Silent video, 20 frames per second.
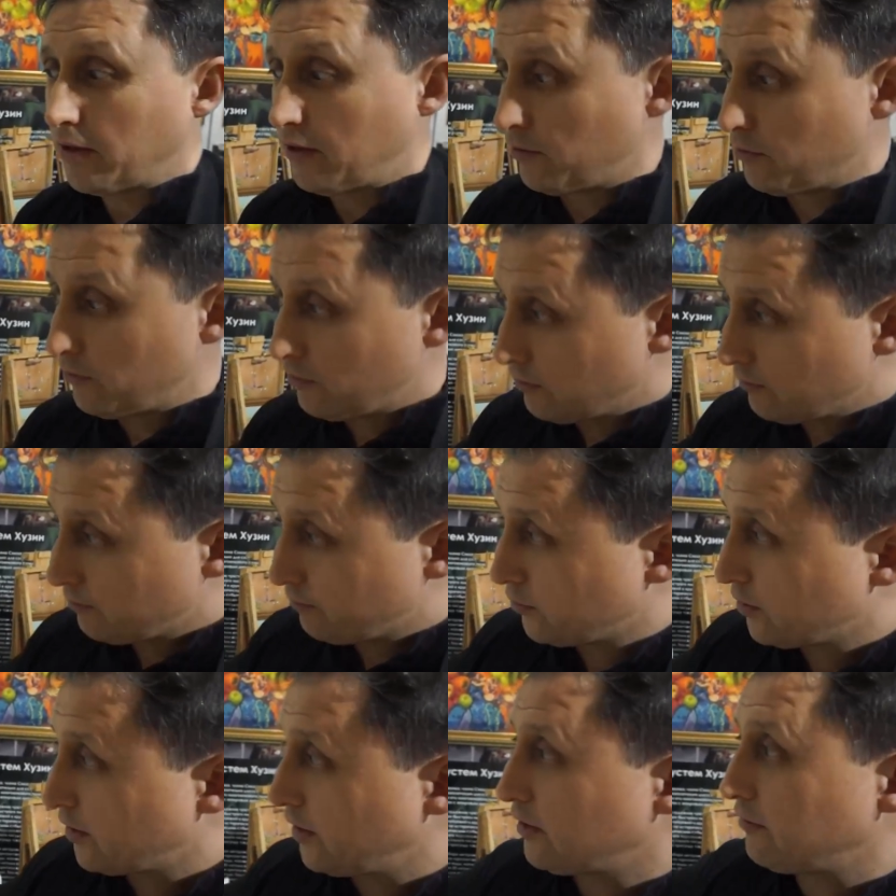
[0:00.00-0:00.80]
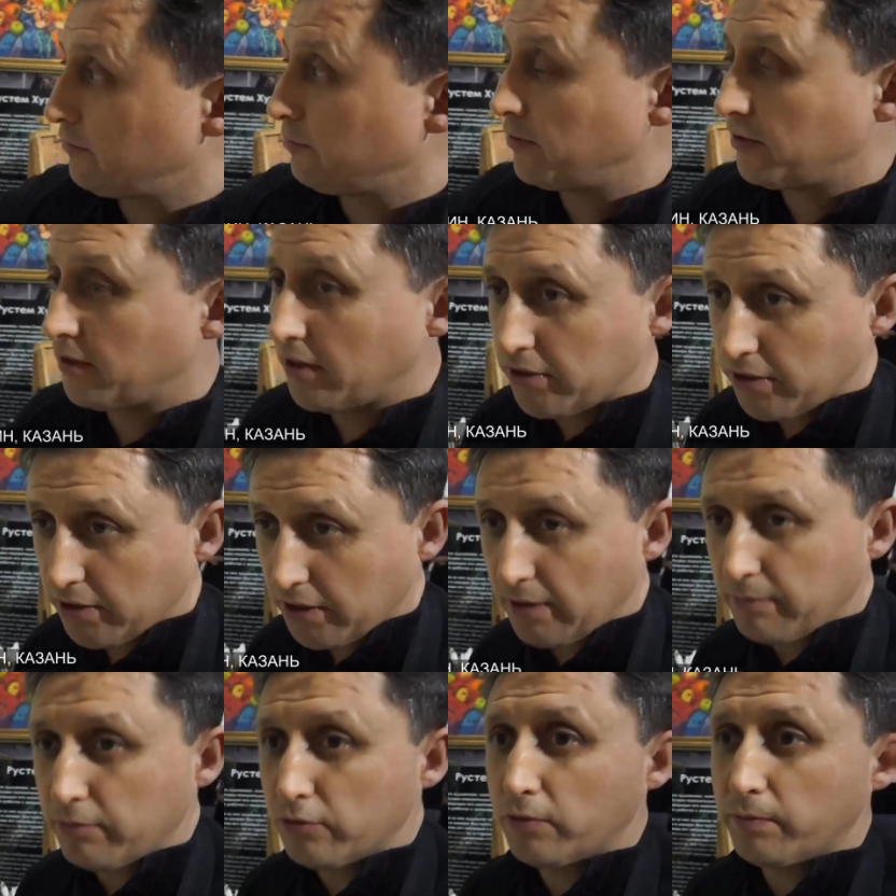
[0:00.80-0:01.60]
Но ну, после этого пейзажа
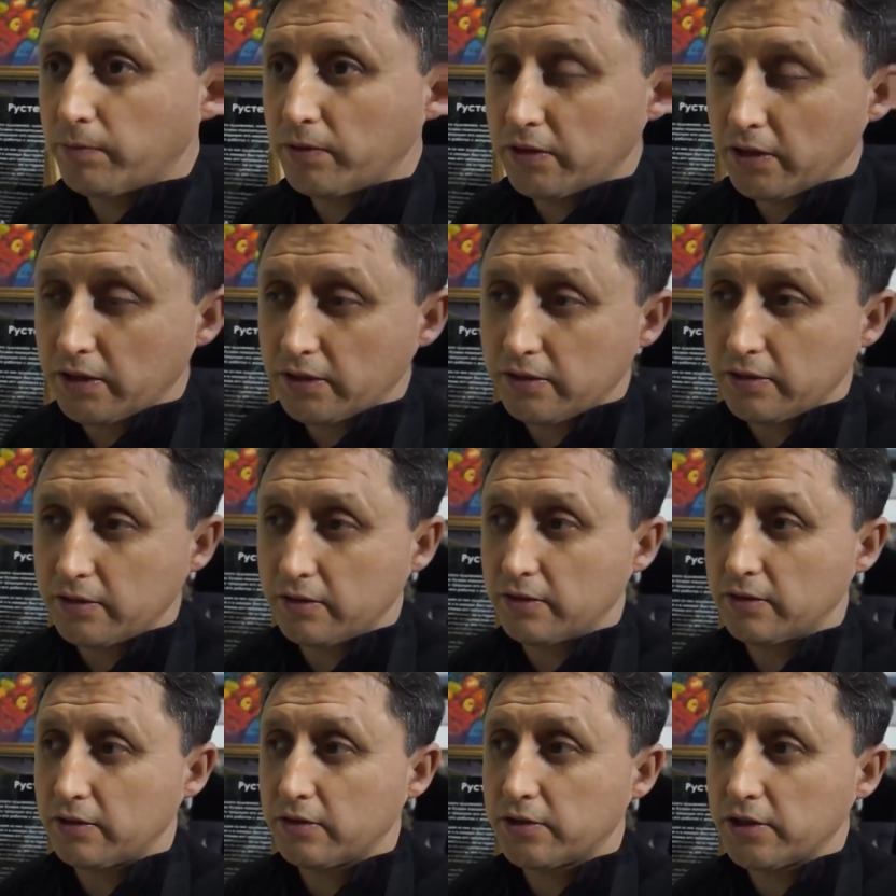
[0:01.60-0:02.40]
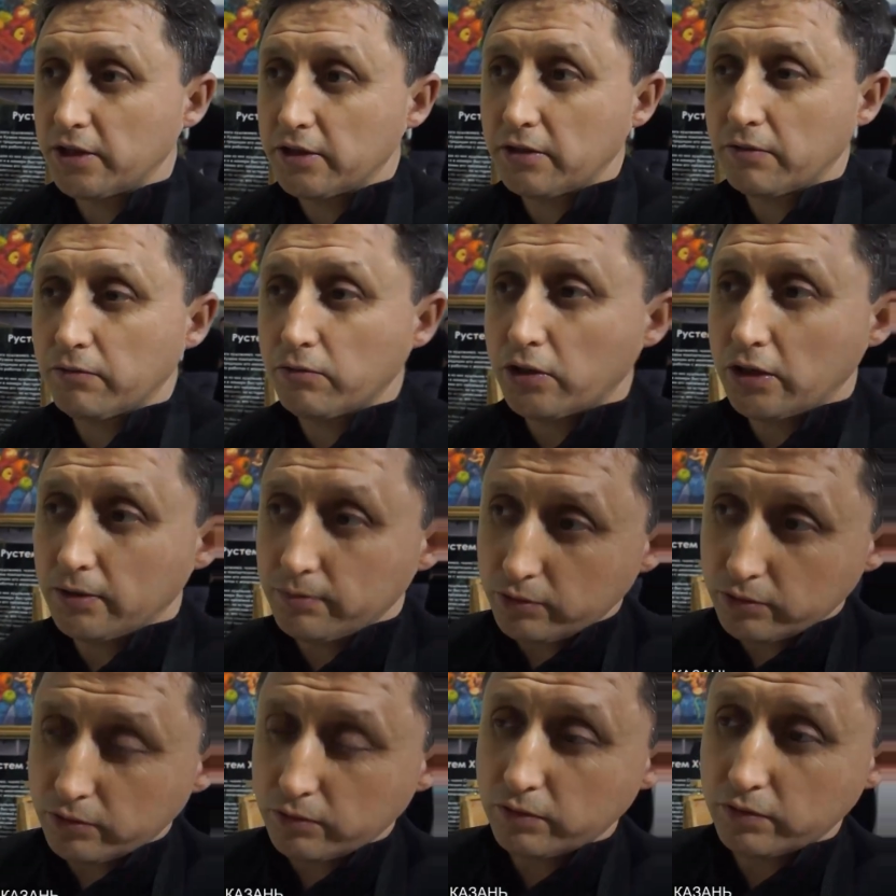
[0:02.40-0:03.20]
я буду писать э, жанровую
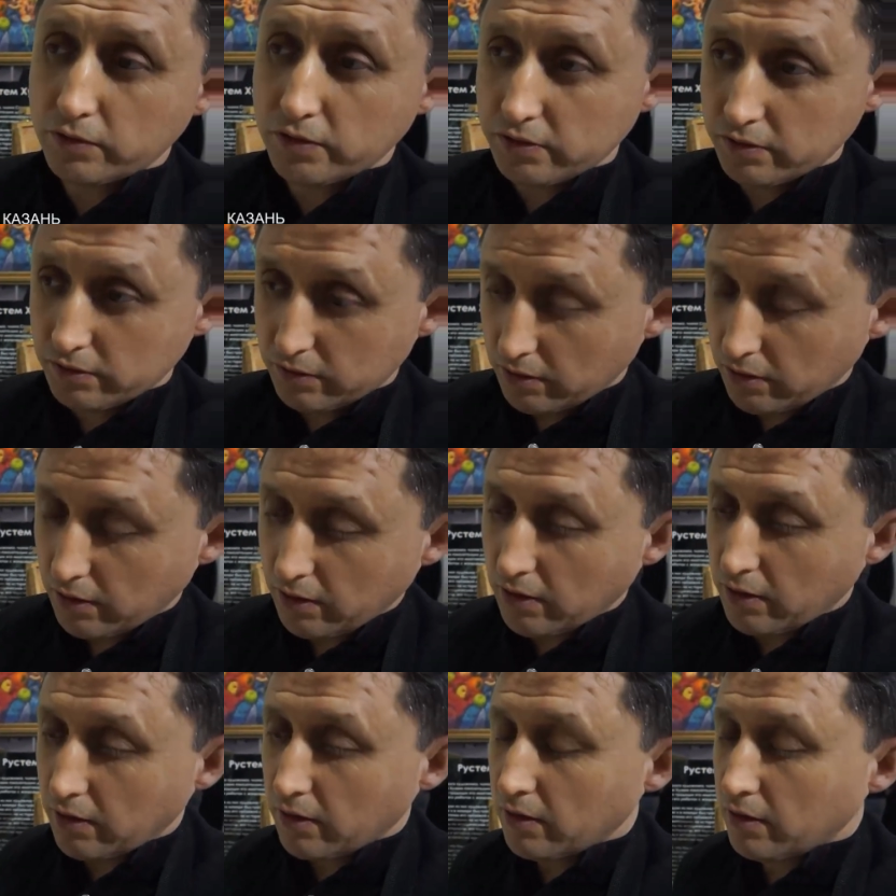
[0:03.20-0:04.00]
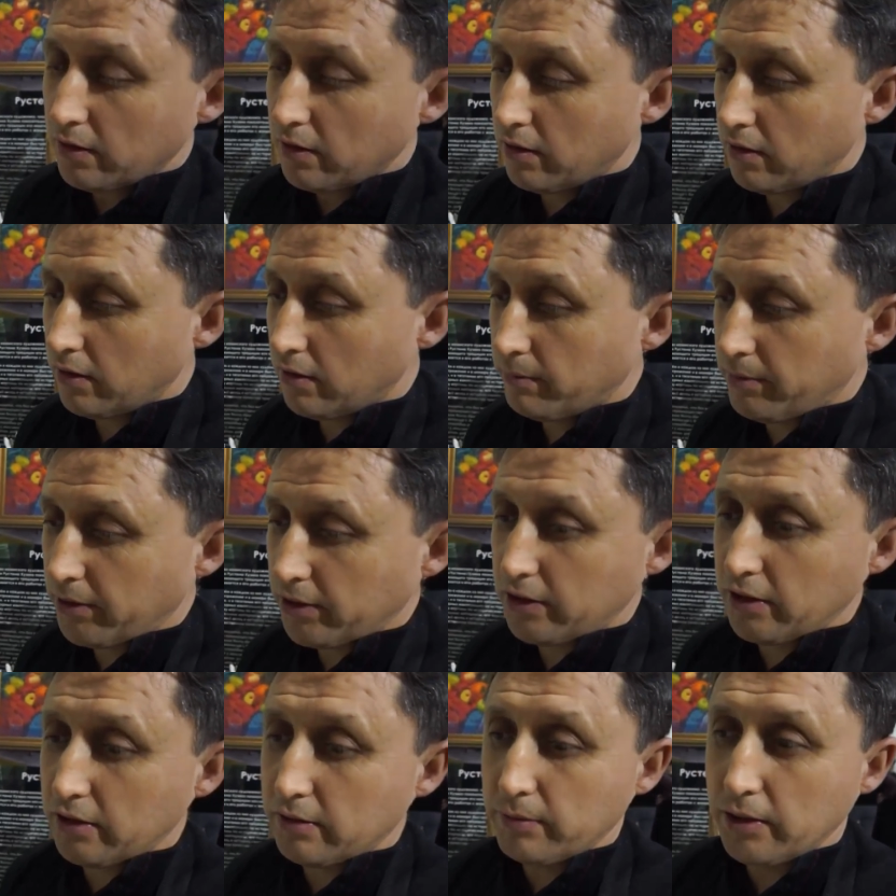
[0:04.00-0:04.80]
работу с э,
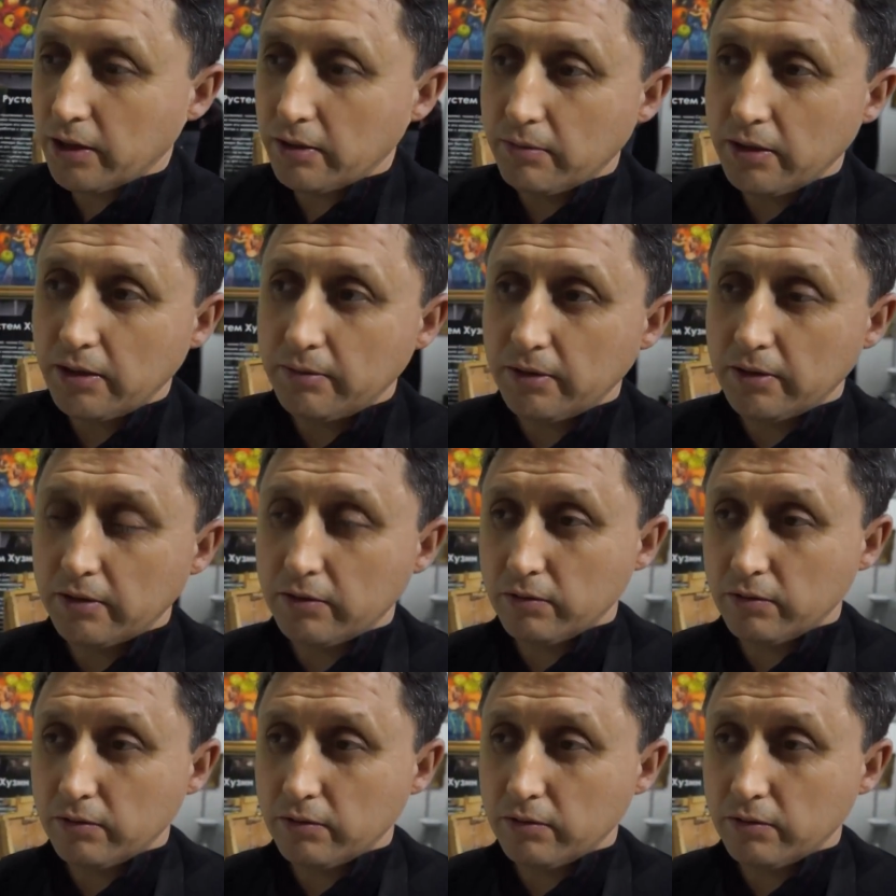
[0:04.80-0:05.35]
портрет моей мамы.